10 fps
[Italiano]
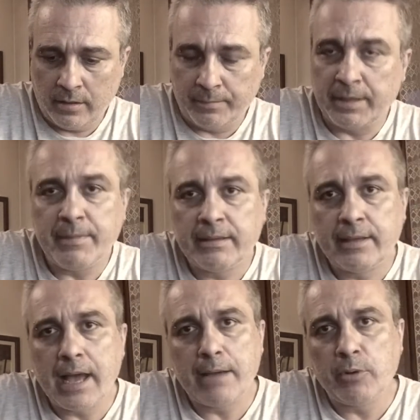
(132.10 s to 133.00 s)

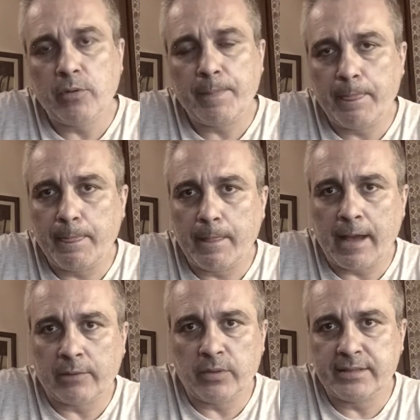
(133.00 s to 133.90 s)
Permettiamo
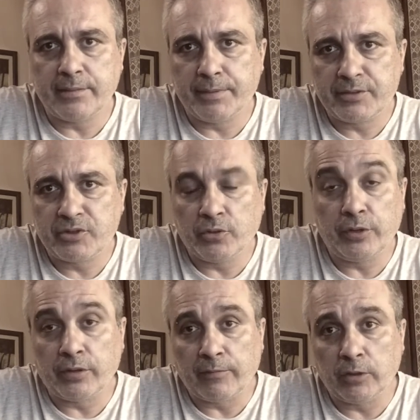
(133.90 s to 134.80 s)
a queste
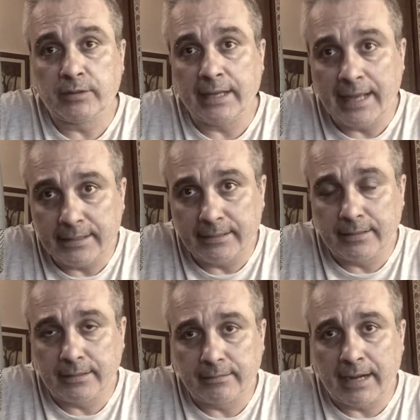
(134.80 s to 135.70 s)
persone, una volta
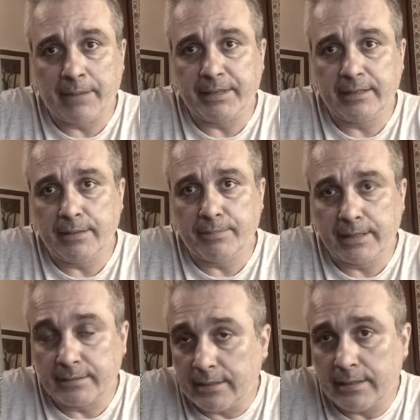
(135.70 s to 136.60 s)
elette tramite i
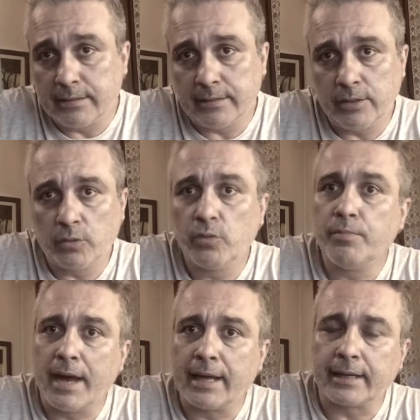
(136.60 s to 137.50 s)
partiti, di
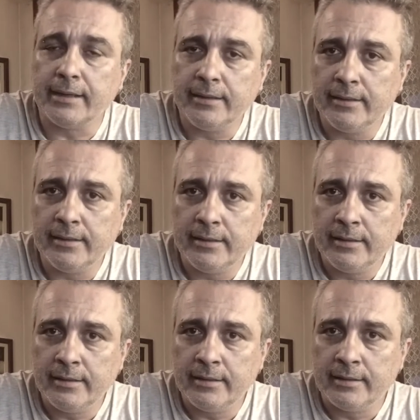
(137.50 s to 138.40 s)
occupare
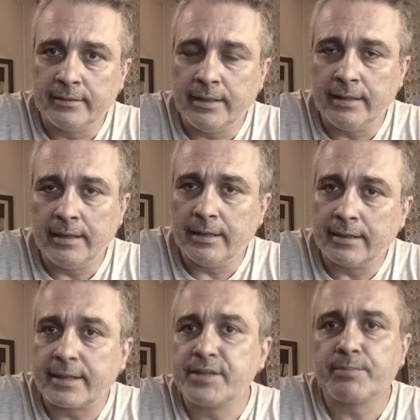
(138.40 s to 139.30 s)
delle
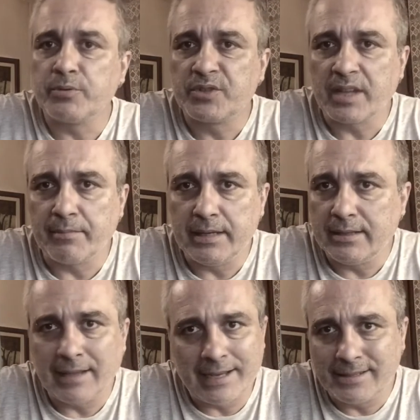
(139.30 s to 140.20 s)

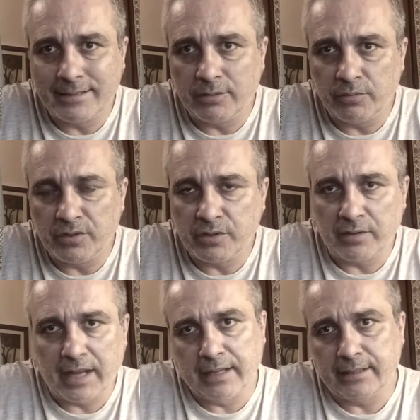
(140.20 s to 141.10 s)
responsabilità
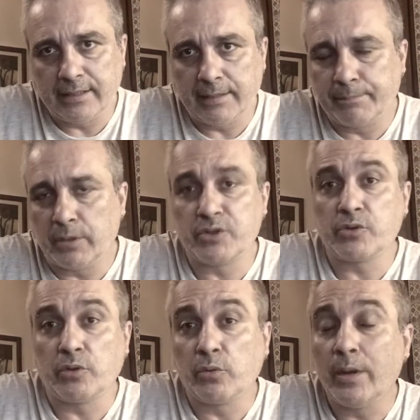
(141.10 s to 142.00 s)
istituzionali, che poi
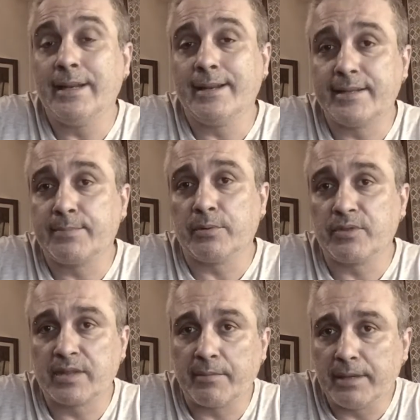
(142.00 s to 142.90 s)
sono quelle
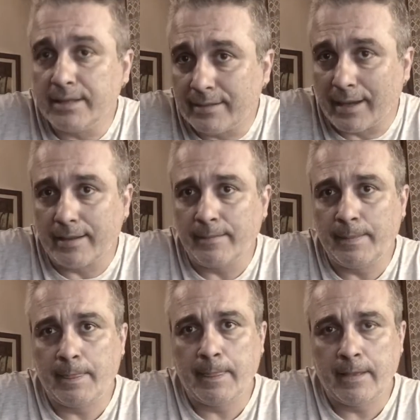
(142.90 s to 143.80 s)
responsabilità
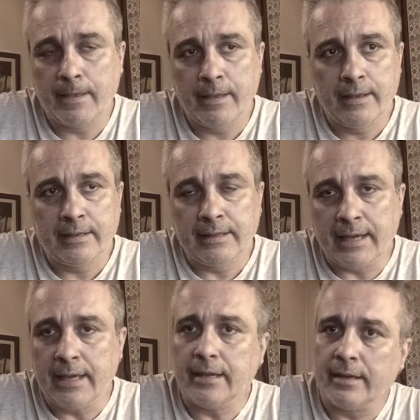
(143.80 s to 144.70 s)

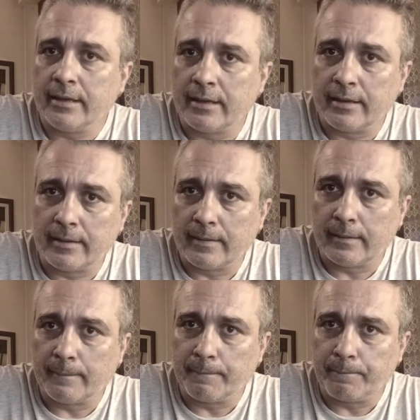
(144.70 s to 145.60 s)
che eh,